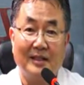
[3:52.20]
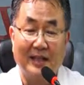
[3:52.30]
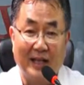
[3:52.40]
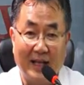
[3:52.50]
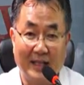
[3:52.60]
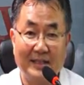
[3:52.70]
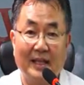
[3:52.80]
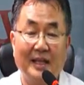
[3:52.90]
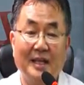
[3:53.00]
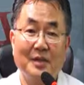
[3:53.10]

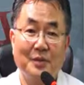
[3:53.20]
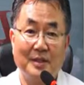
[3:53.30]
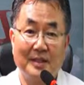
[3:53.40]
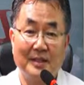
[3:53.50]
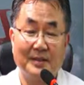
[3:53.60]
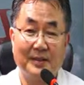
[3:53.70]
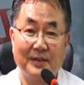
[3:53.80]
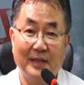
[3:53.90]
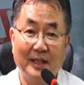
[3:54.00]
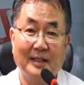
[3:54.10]
가상의
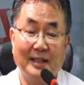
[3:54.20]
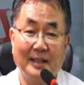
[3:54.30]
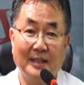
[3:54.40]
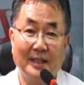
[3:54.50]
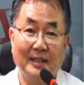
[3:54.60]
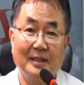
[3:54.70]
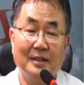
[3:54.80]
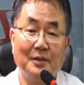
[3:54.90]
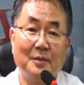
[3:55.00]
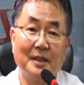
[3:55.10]
교실에서 해야 되는데 이
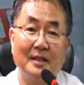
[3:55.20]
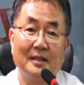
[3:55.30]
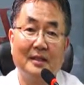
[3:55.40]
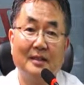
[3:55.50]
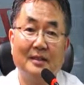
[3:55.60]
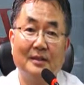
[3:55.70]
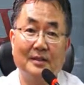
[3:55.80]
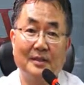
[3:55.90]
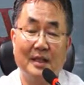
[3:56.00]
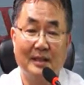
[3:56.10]
크로마키라는
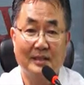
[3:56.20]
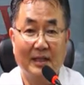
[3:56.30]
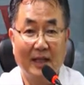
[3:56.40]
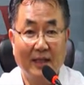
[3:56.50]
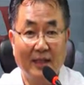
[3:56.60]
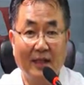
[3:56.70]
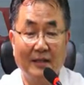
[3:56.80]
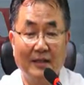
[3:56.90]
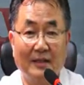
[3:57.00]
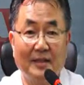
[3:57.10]
것이 항상 한계가
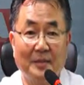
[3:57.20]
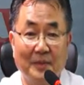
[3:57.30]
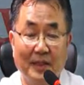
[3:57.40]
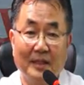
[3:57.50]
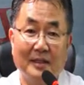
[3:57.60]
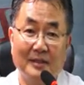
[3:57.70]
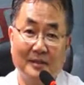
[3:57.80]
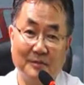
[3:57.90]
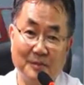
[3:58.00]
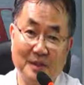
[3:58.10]
있기 때문에 그걸
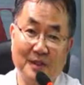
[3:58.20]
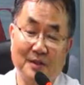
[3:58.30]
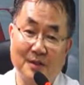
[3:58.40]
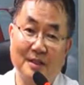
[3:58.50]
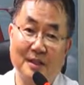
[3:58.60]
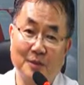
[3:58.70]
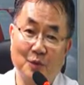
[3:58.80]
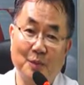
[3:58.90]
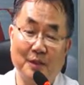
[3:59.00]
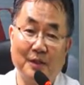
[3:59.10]
움직여 설치하고
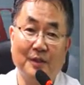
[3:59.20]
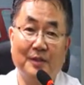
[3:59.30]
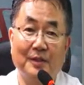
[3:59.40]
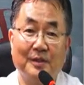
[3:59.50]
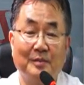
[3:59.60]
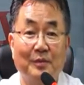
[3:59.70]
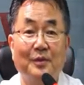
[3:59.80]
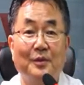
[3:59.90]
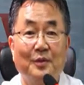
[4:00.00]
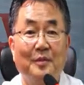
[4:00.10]
조명을 넣는 것이
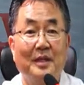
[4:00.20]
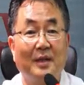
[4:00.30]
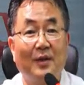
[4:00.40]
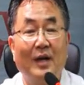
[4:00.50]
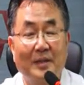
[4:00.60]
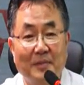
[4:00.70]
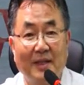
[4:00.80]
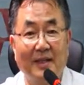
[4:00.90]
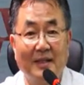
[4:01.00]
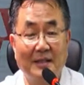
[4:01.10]
물론 크로마키를 더
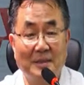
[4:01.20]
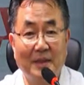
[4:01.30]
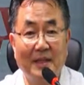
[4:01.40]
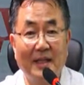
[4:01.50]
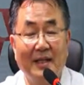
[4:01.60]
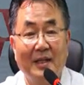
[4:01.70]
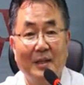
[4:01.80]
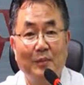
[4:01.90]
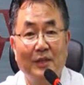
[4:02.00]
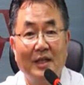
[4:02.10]
아름답게 되지만
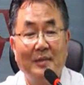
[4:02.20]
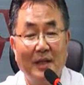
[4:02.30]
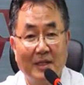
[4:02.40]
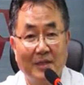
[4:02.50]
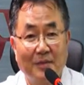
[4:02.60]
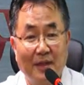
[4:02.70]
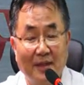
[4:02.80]
VR 방식으로